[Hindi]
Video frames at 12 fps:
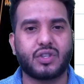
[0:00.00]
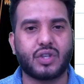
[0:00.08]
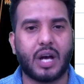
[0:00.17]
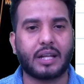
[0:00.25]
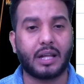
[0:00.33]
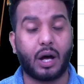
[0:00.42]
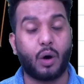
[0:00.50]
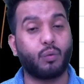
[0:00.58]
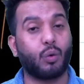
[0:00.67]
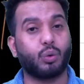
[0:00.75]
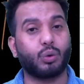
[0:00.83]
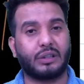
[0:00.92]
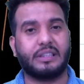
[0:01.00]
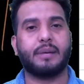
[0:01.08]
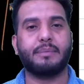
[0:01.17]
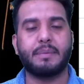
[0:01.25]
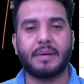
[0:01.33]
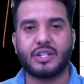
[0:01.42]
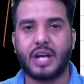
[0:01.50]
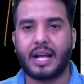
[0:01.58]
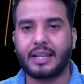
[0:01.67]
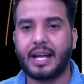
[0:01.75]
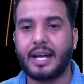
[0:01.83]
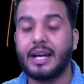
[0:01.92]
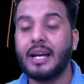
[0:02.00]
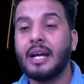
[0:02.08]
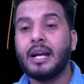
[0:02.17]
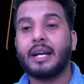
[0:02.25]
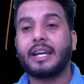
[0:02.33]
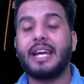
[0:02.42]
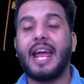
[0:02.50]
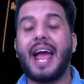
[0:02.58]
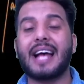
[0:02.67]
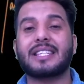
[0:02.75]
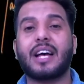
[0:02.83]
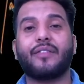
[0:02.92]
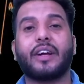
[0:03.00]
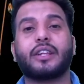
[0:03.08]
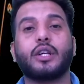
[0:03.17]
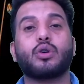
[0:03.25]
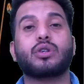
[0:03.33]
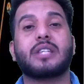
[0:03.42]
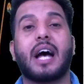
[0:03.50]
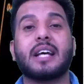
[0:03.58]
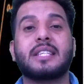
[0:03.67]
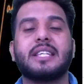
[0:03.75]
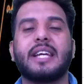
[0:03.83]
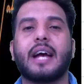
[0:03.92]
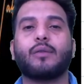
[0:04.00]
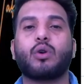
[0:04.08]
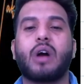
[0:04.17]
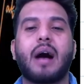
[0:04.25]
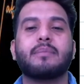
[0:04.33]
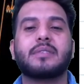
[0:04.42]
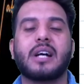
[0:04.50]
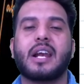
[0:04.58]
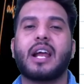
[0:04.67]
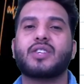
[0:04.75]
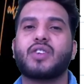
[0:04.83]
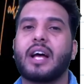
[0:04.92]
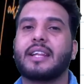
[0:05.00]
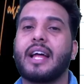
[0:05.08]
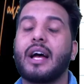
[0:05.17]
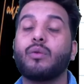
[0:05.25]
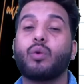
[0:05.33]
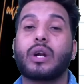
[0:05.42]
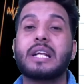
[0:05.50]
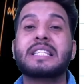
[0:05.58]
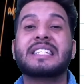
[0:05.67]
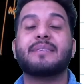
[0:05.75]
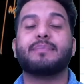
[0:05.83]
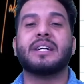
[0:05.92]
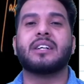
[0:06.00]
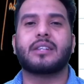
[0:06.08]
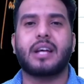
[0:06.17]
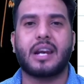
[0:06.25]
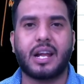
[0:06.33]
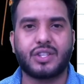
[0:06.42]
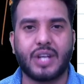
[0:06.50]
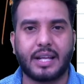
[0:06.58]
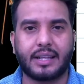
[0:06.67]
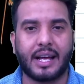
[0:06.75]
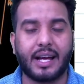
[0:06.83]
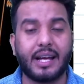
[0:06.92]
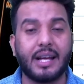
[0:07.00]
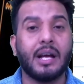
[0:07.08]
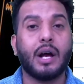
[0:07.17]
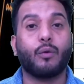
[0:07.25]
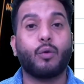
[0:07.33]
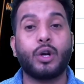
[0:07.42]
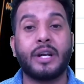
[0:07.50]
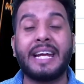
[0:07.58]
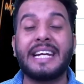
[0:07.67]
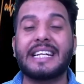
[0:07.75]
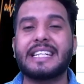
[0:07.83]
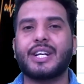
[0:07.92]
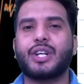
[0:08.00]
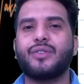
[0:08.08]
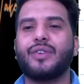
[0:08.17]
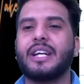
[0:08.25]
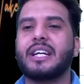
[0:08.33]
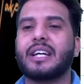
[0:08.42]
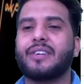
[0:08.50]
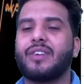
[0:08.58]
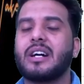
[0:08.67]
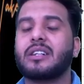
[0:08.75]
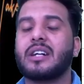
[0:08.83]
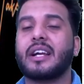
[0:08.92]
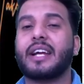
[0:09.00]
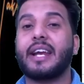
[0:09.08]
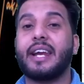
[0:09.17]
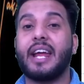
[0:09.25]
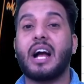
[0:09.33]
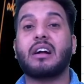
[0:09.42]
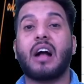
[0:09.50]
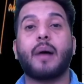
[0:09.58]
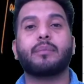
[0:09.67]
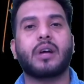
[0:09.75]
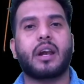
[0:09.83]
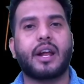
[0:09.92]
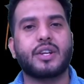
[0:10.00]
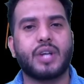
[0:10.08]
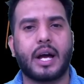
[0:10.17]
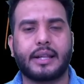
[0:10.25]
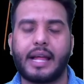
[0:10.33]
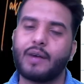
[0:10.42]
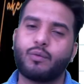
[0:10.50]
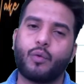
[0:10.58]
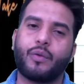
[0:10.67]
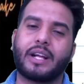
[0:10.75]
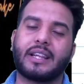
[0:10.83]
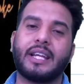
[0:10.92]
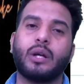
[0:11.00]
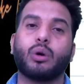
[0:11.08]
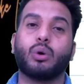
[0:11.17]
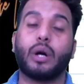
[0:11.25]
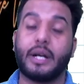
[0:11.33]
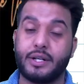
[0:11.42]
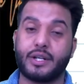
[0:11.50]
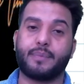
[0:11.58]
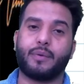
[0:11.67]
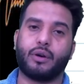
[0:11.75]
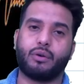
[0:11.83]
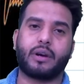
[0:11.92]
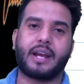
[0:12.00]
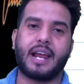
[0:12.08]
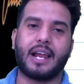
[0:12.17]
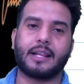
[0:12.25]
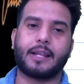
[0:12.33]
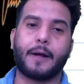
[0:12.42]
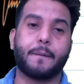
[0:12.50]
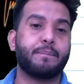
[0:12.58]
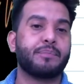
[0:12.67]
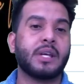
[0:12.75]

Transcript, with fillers: चाहता हो वो उद्यमी बन जाता है कि ऐसा व्यक्ति जो साहसी है वो काम करना चाहता है वो रिस्क बियर करना चाहता है वो नई क्रिएटिविटी का वर्क करके नया काम करना चाहता है वो व्यक्ति एंटरप्रेन्योर कहलाता है